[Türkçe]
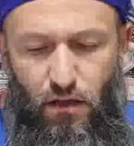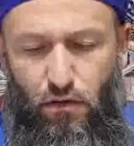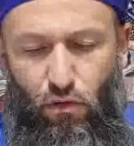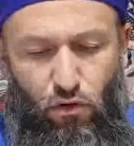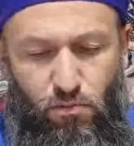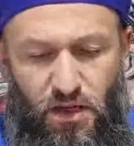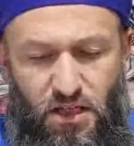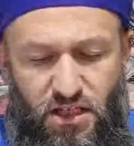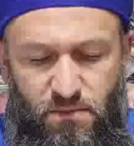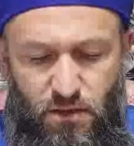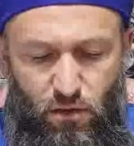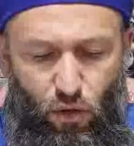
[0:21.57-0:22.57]
Lokman
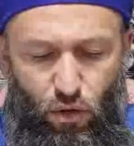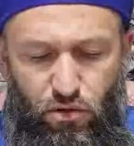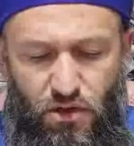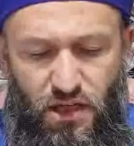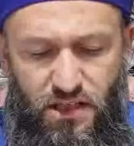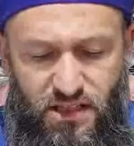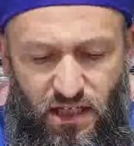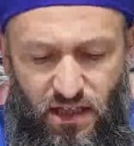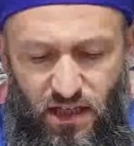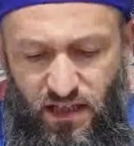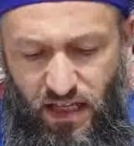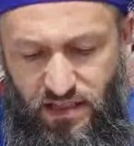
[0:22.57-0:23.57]
Hekim'in oğluna
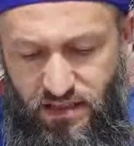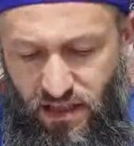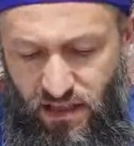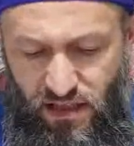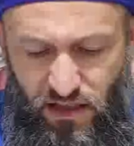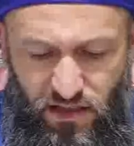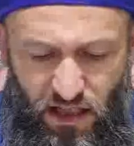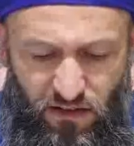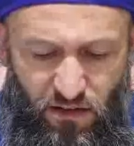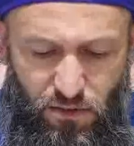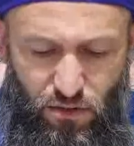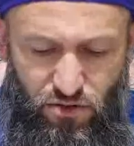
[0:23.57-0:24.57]
nasihatleri derslerine
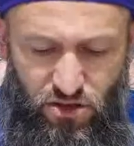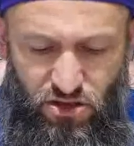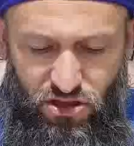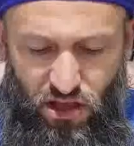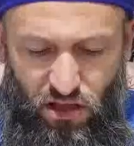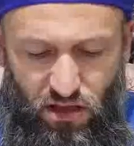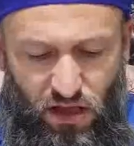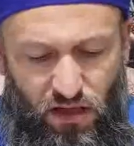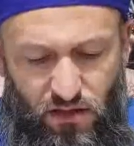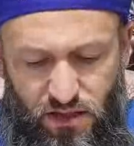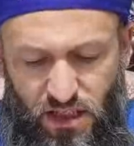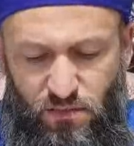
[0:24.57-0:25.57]
devam ediyoruz inşallah.
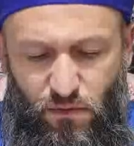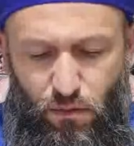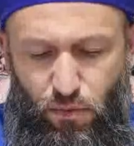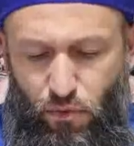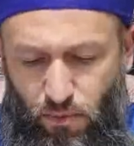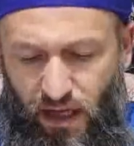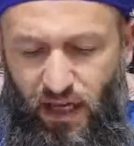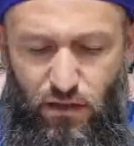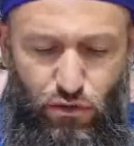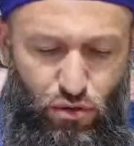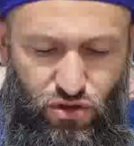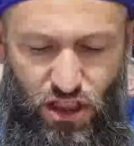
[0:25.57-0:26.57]
Dediğim gibi bu bayağı
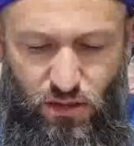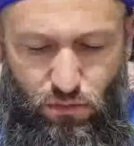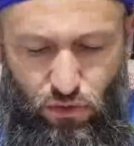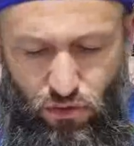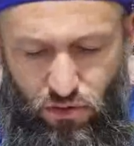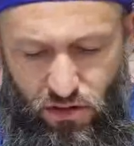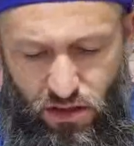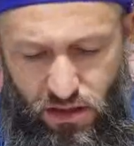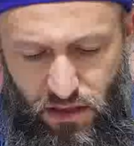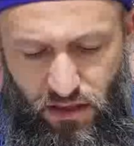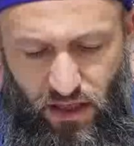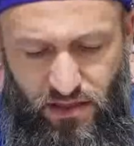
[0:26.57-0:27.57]
sürecek bu
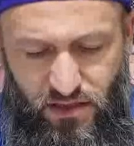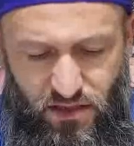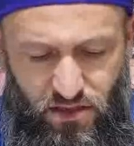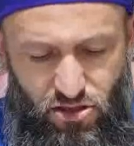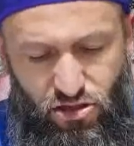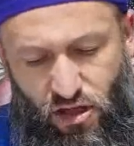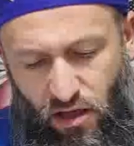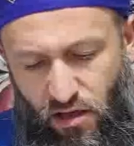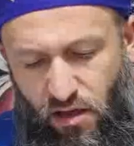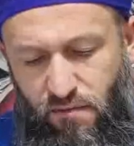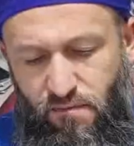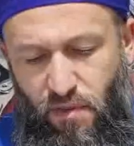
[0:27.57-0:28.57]
e, ders
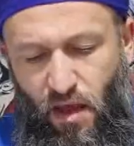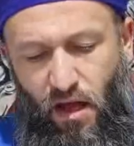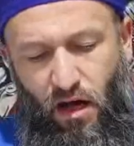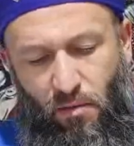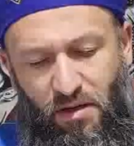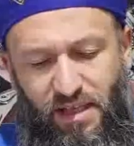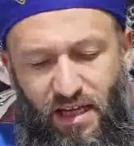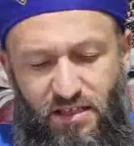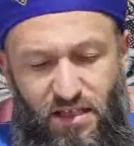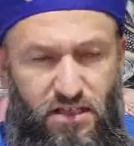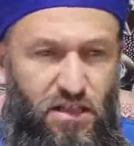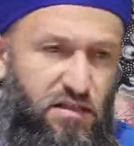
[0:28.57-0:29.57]
inşallah. Ama ders
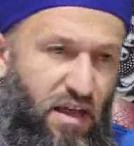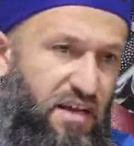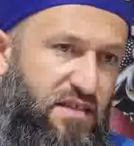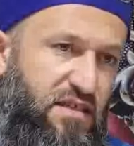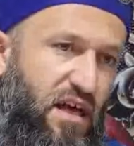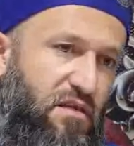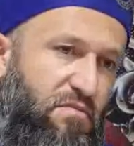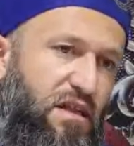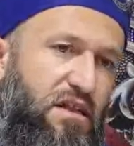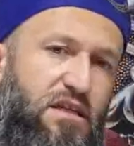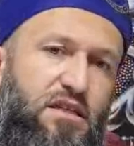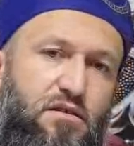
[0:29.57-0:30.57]
derken ders yani
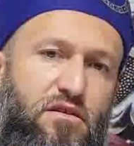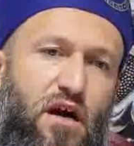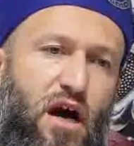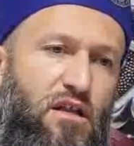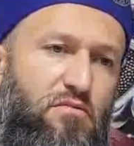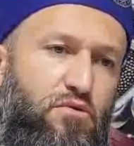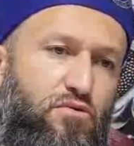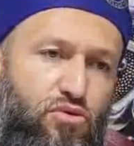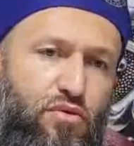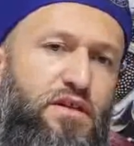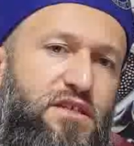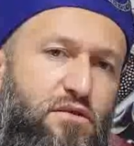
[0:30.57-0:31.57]
bildiğin al bunu
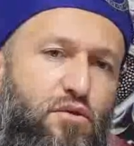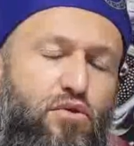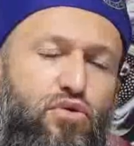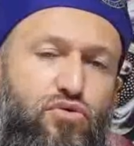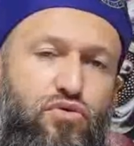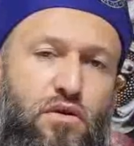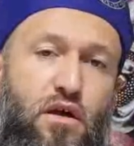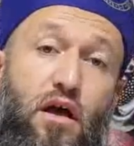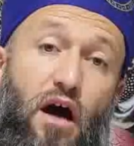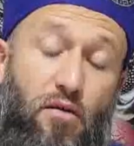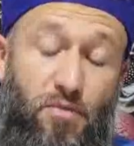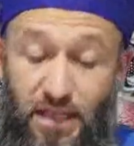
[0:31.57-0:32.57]
üniversitede okut.
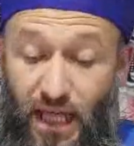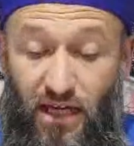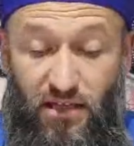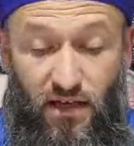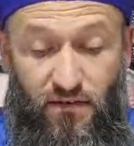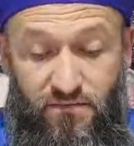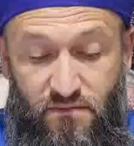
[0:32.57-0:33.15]
Ama nerede?